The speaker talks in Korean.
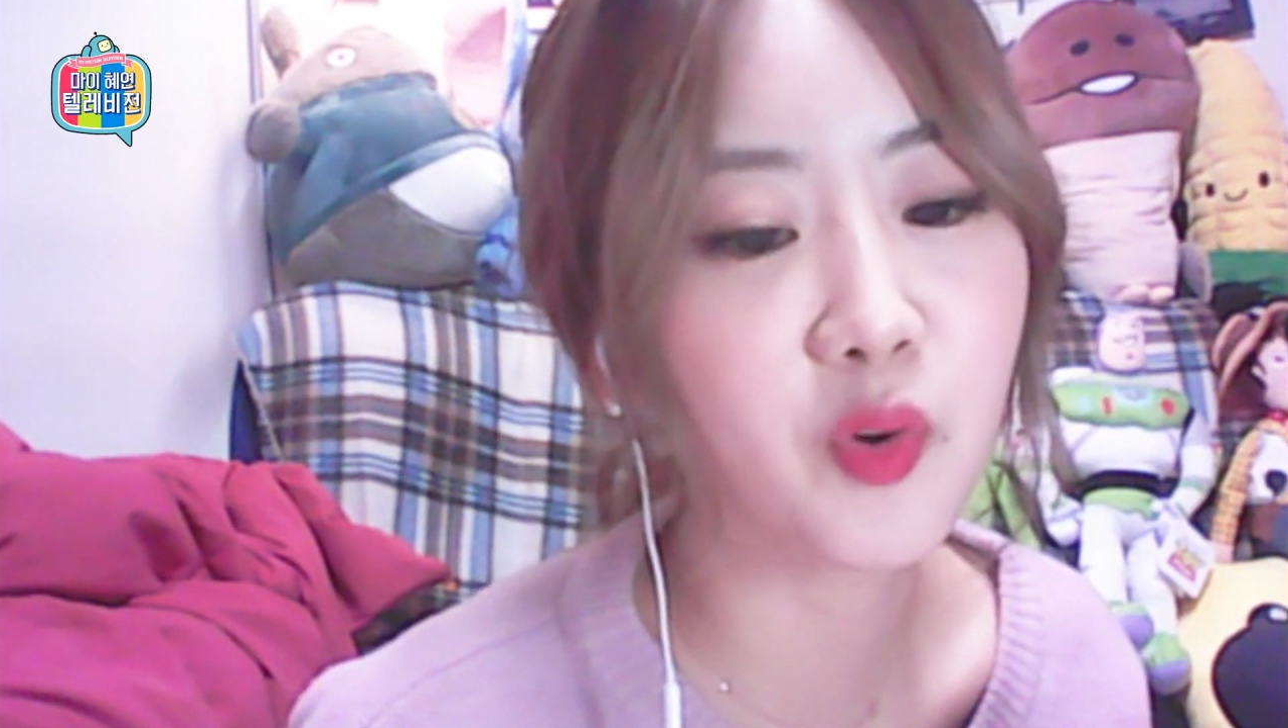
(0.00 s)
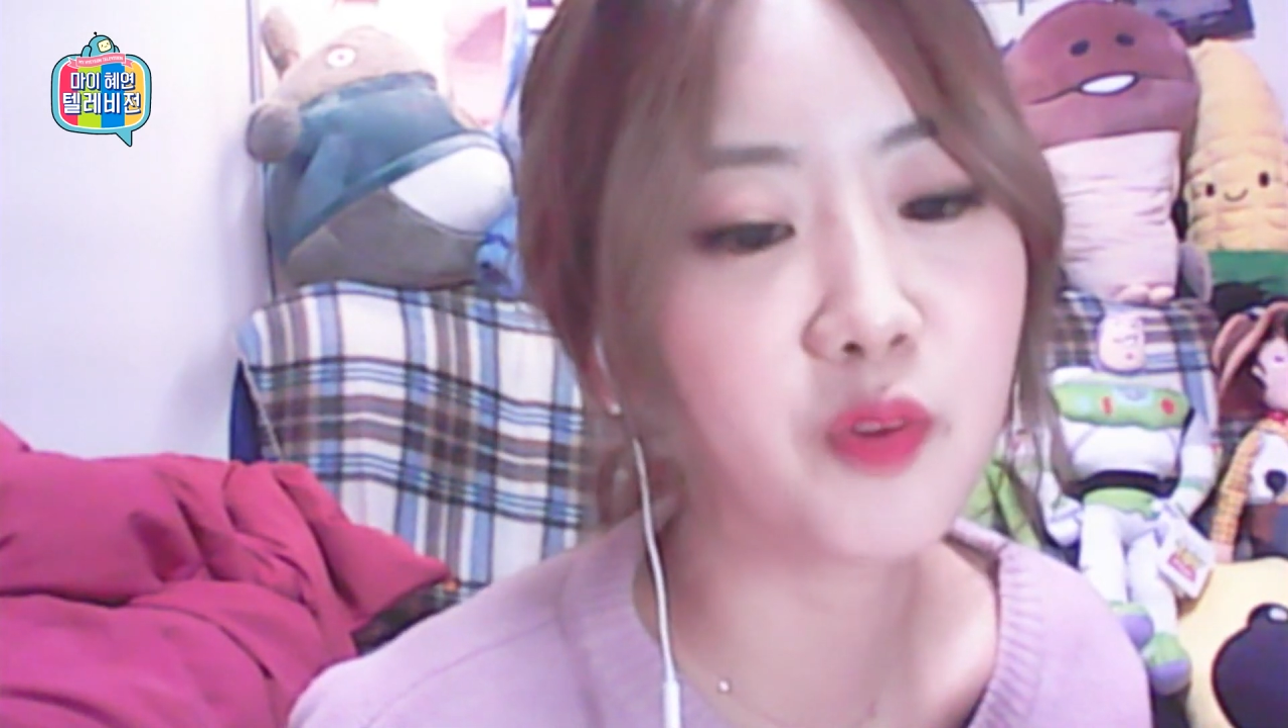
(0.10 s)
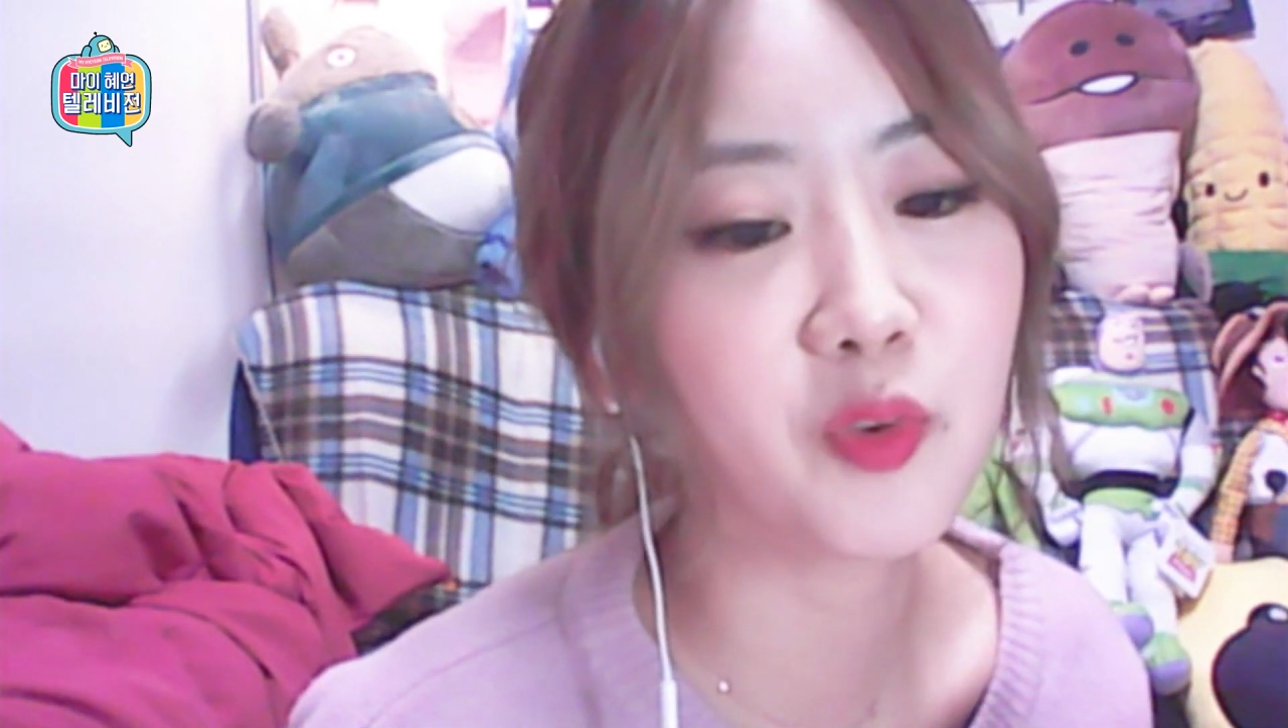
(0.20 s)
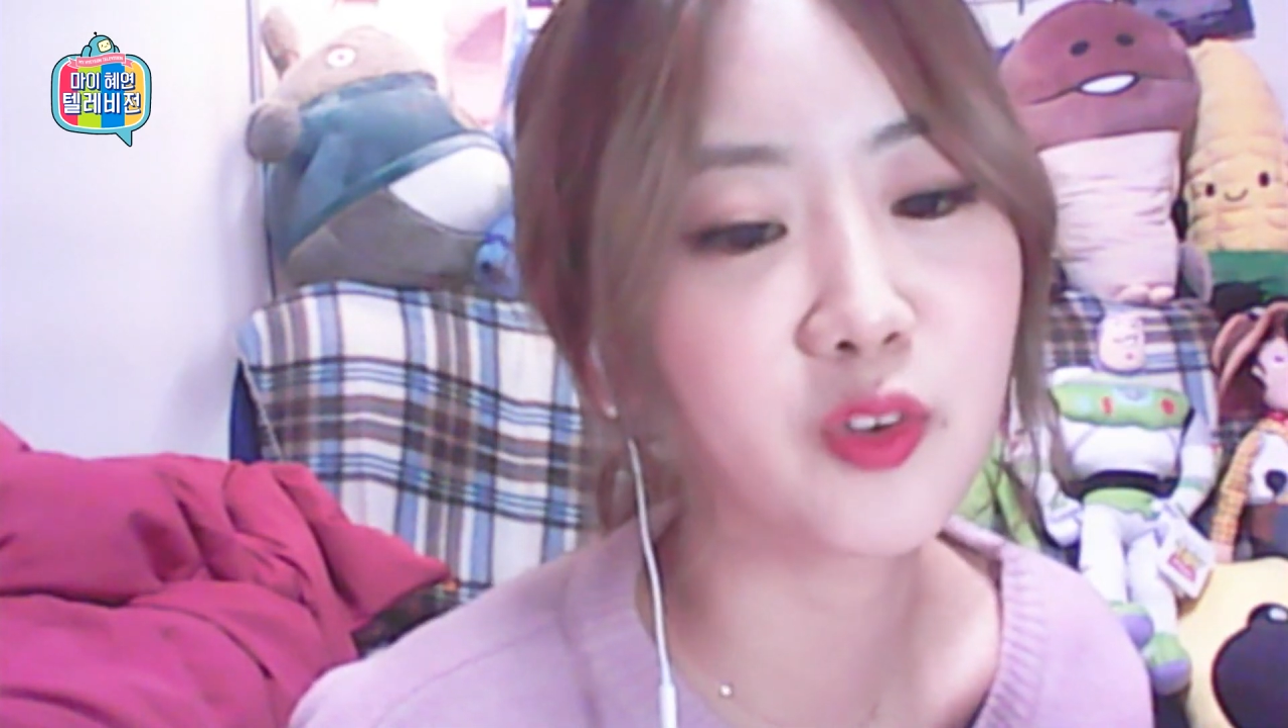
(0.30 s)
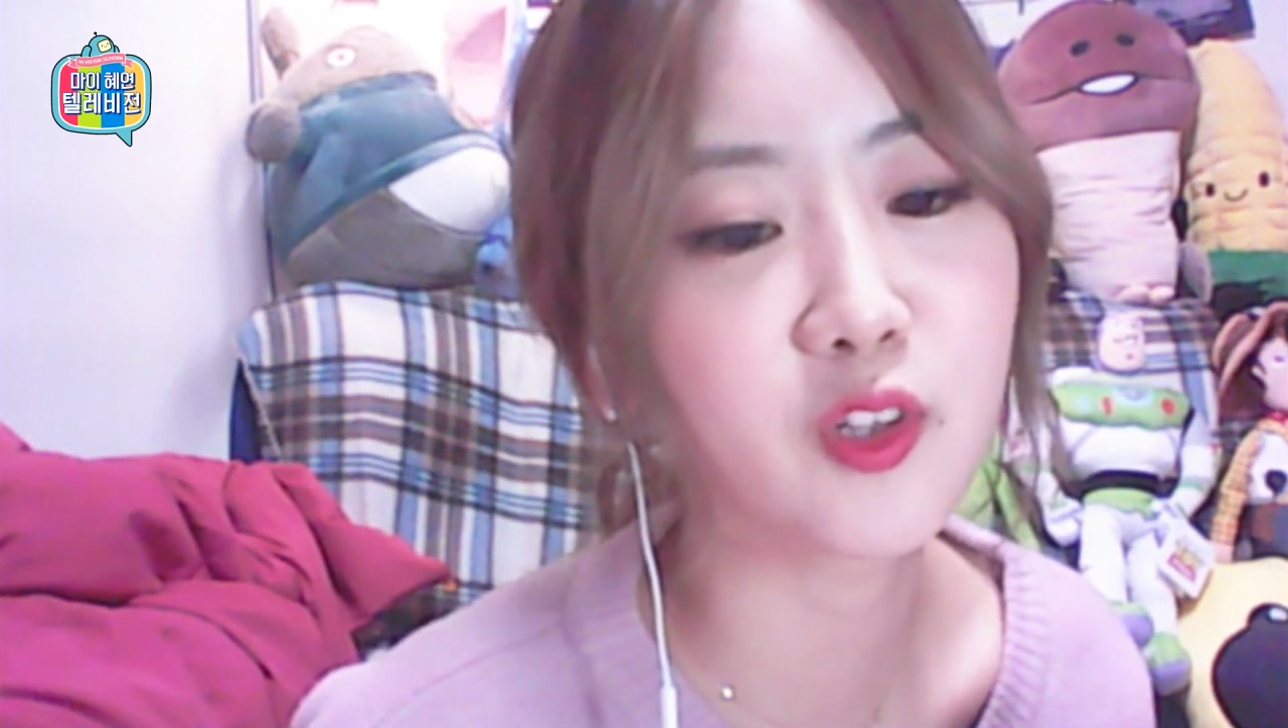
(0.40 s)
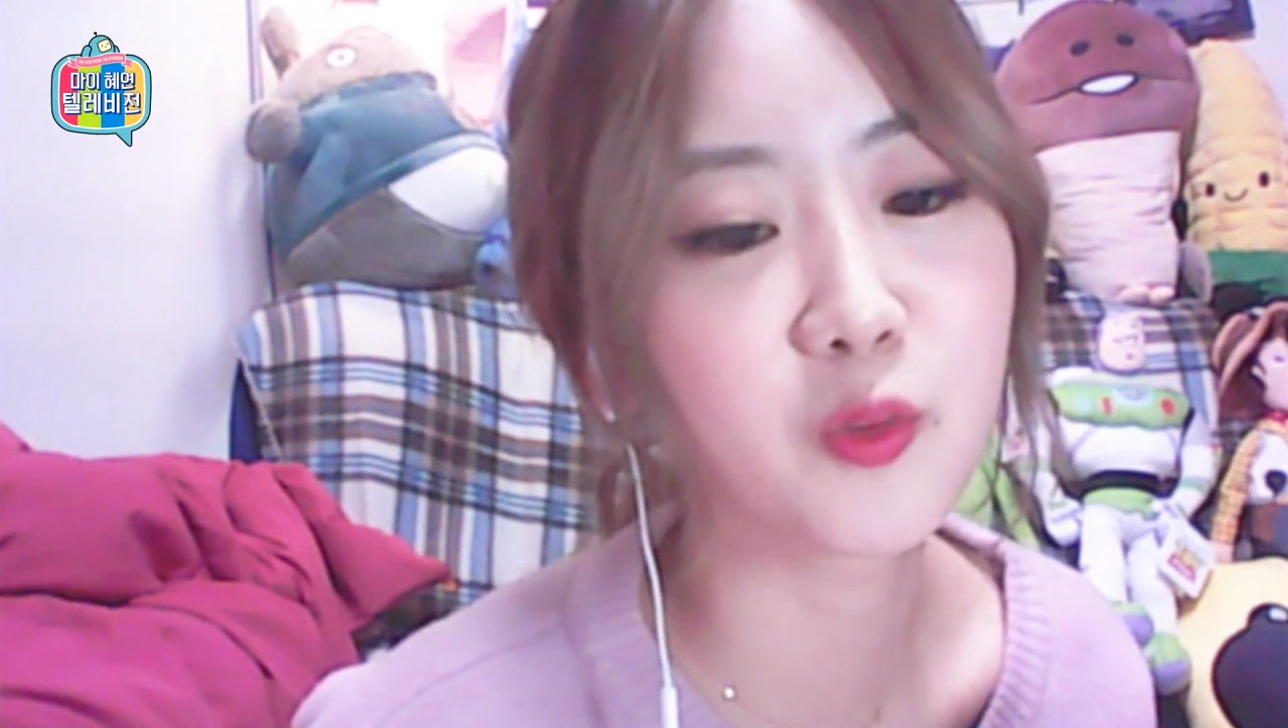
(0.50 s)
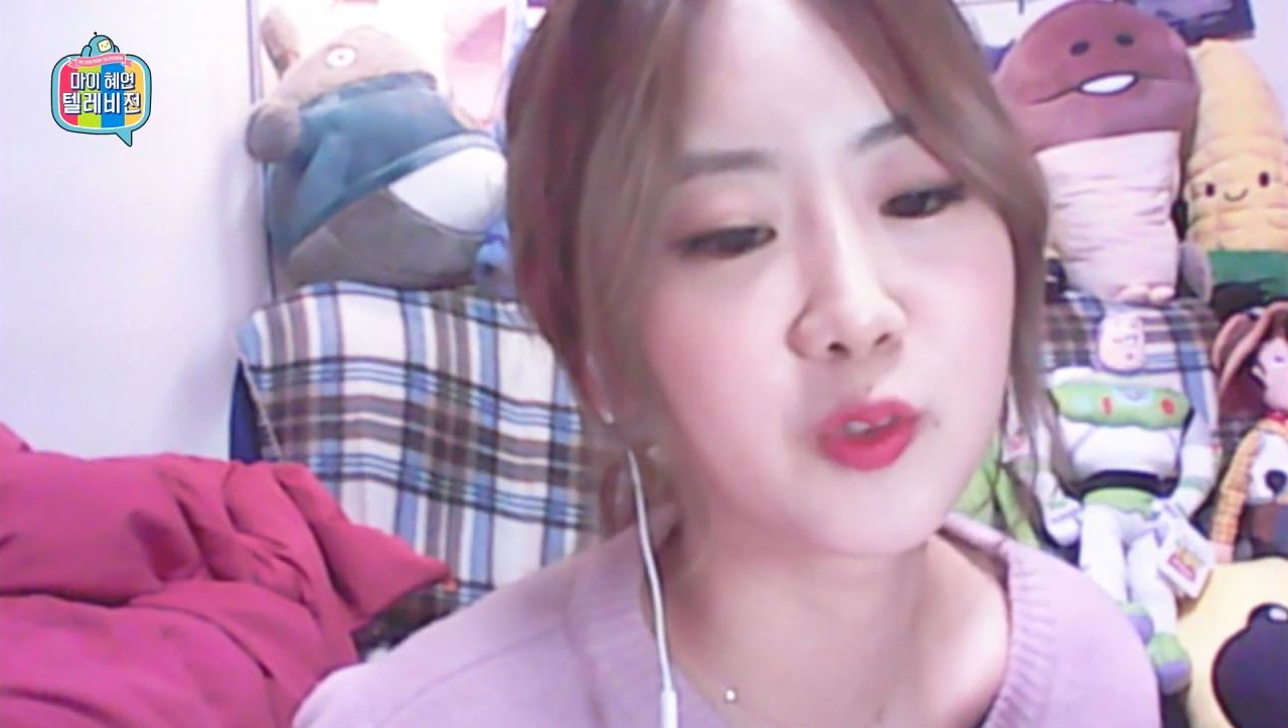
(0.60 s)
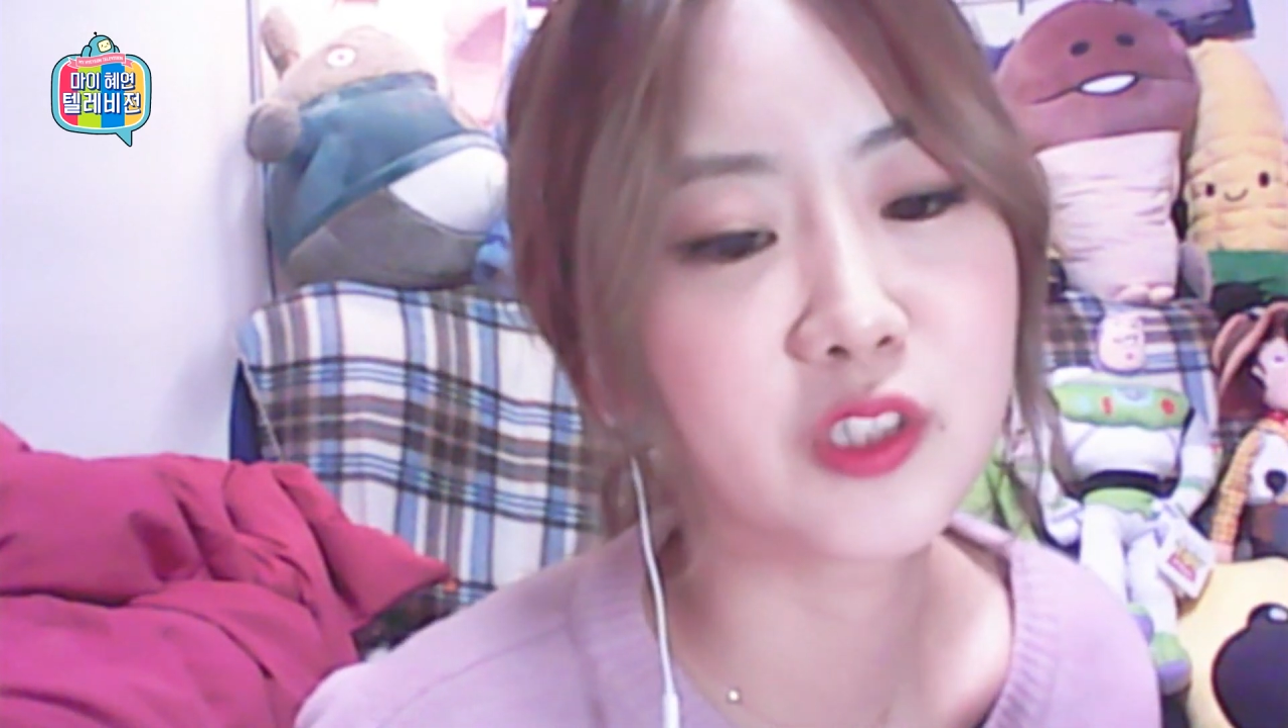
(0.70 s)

번 먹냐고